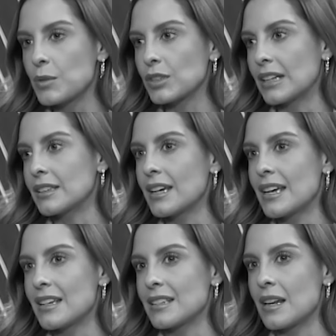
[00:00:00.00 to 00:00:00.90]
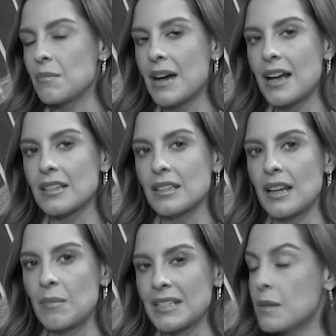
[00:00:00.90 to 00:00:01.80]
importante y es el más,
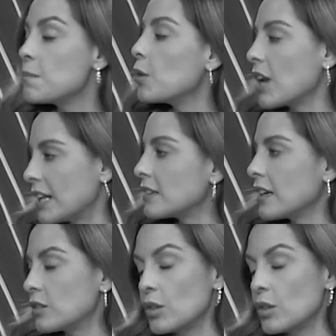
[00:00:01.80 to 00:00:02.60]
el más imponente de